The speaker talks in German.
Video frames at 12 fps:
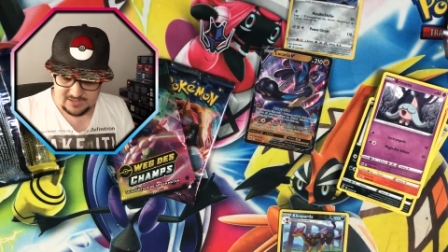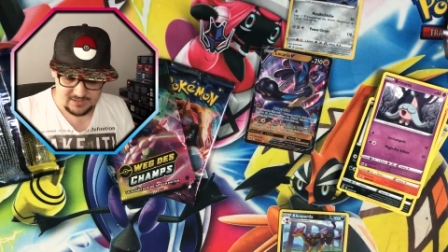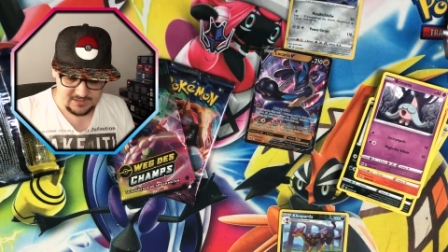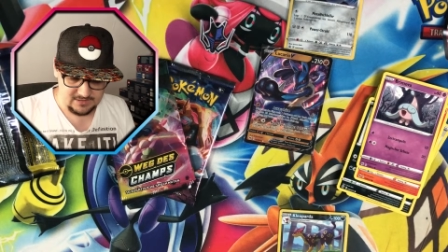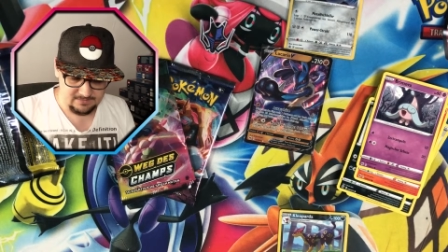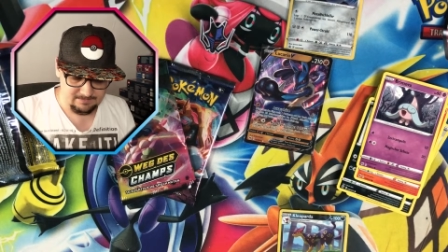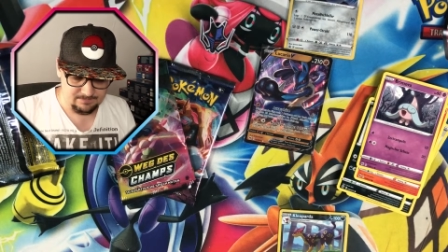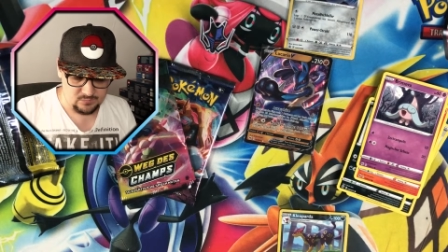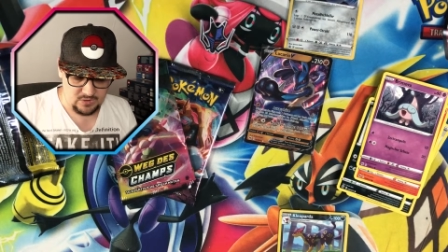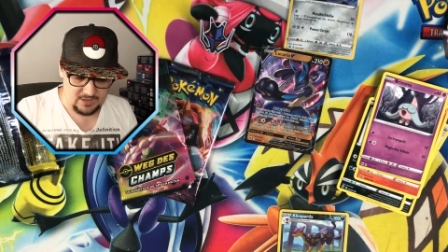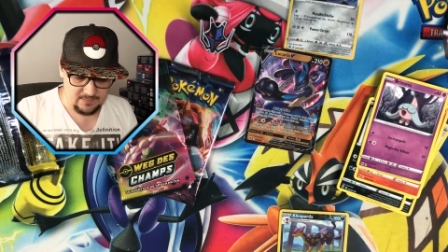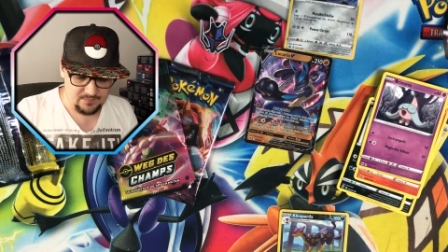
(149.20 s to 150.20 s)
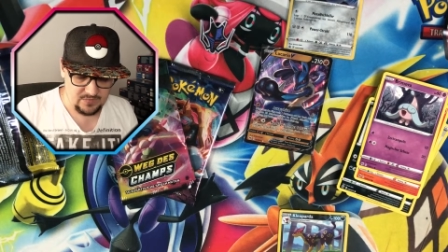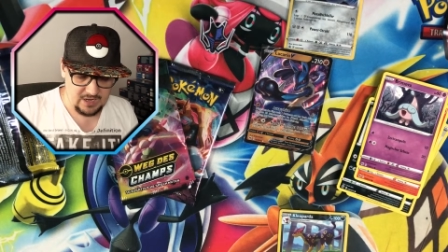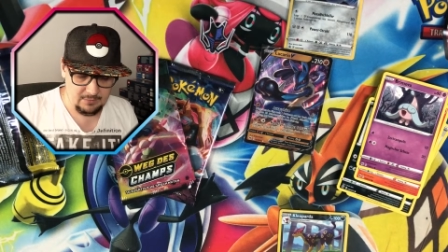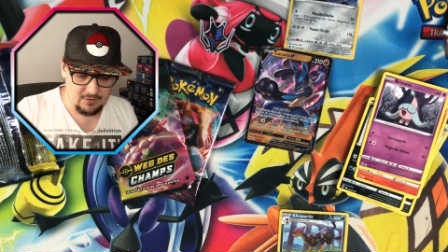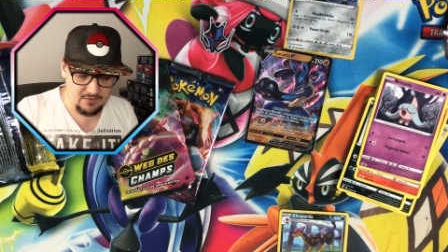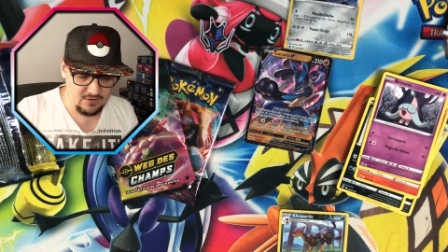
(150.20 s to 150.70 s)
Ähm, ja,
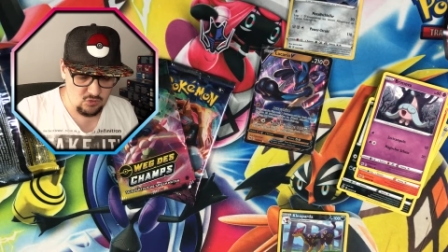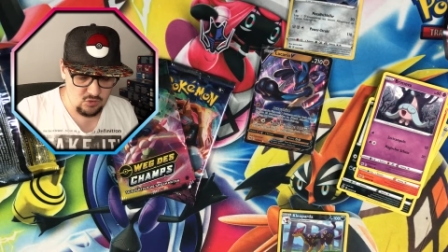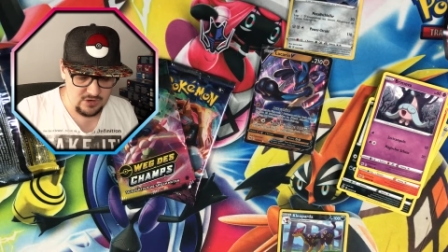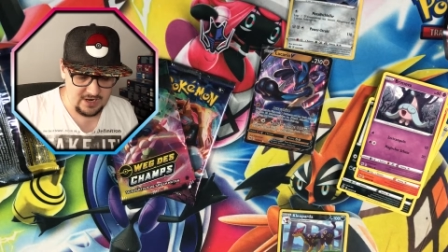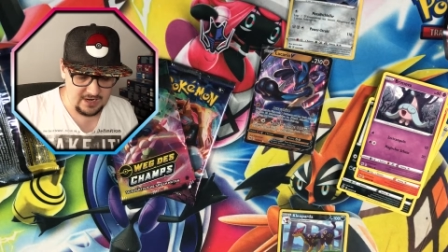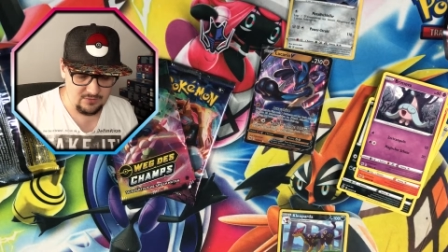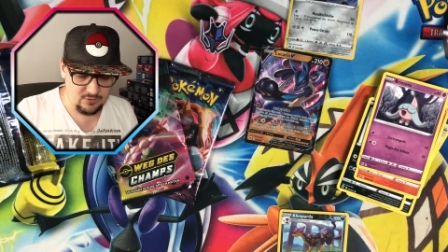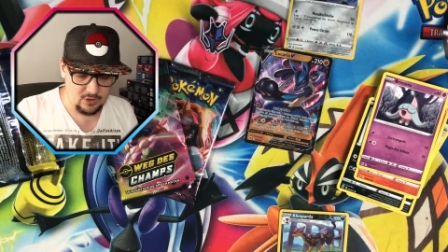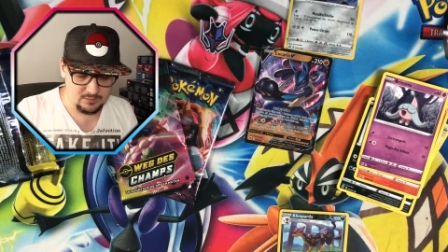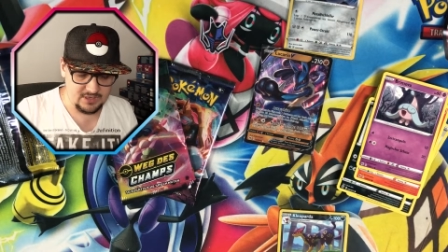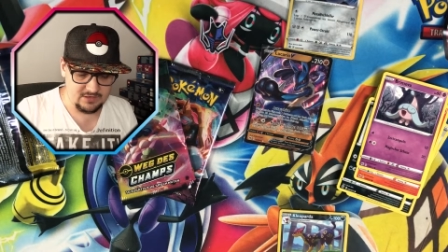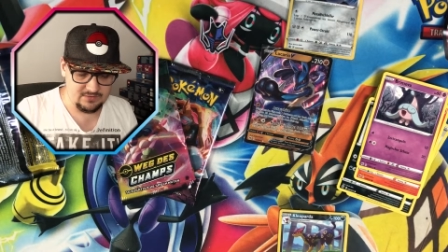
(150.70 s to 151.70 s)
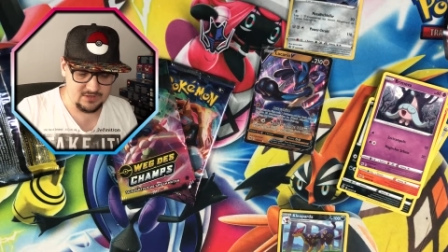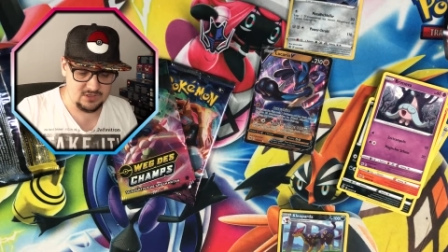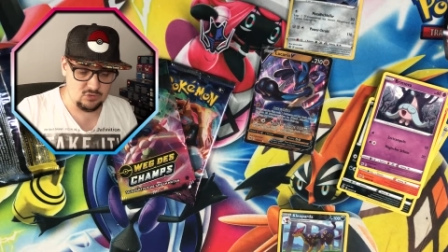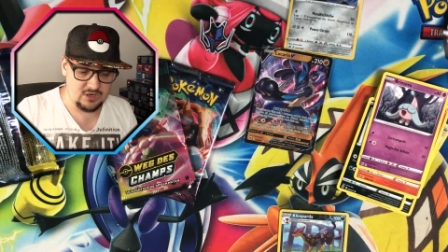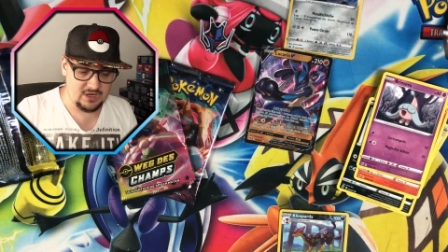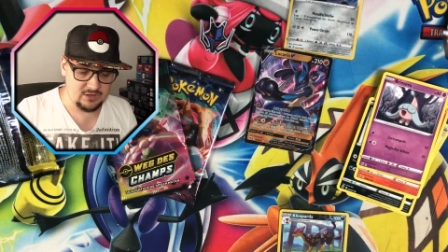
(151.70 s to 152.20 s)
aber auf jeden Fall eine coole Karte von der Optik her, finde ich.
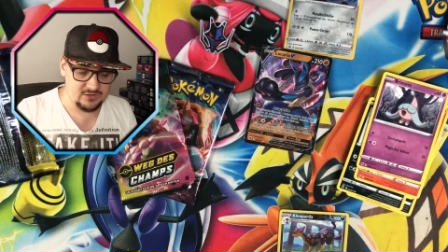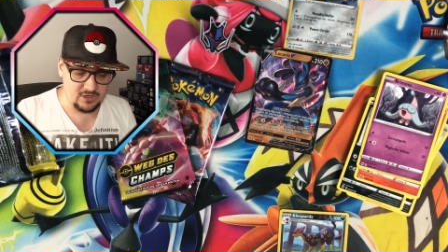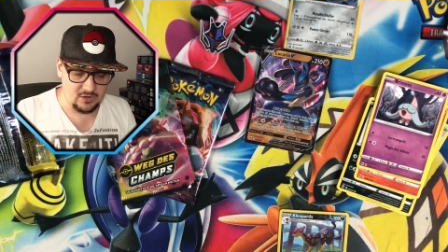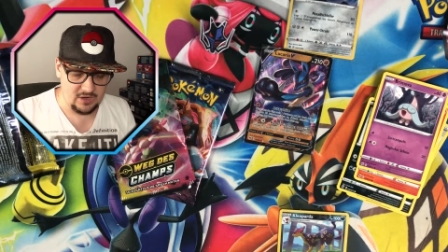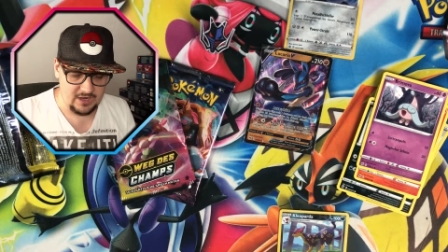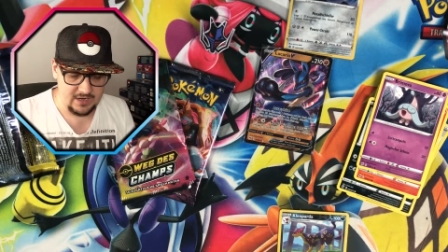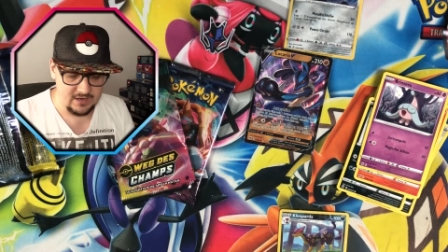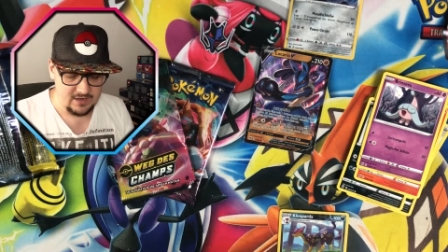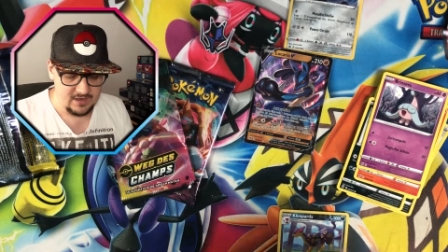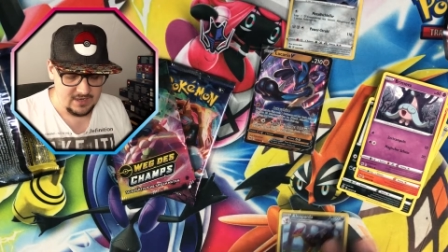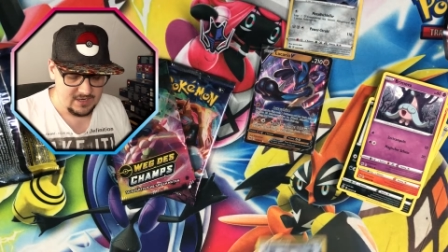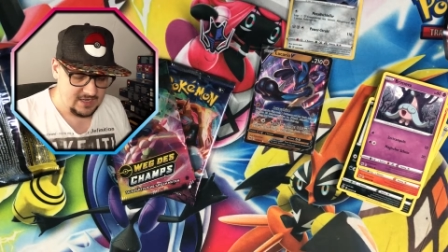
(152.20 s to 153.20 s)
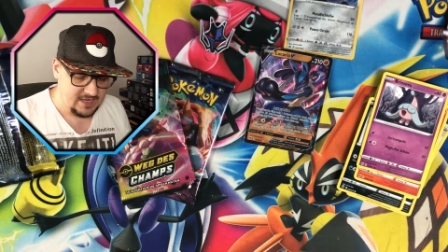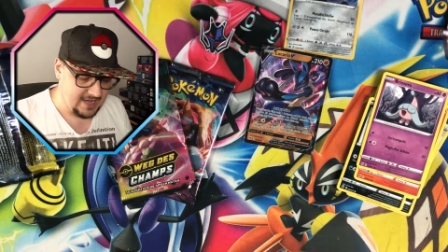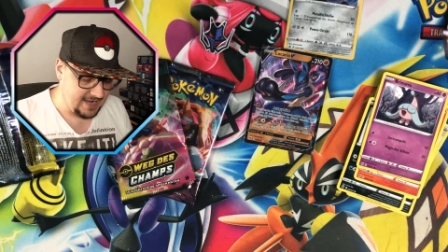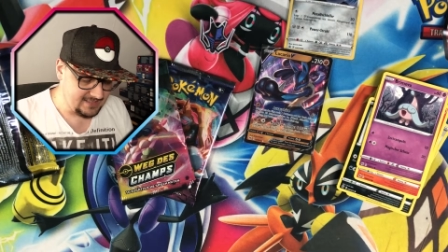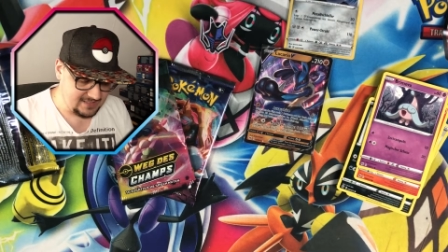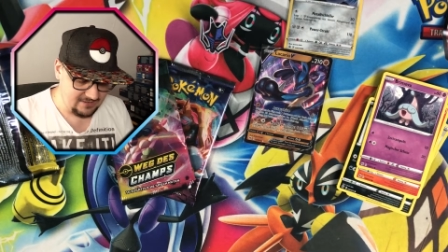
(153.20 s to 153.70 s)
Lucario ist ja auch ein,
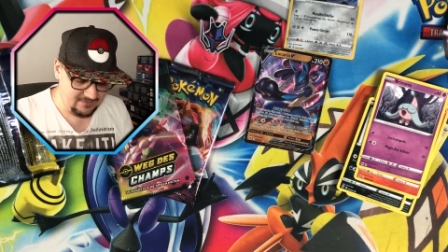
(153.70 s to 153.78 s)
eines der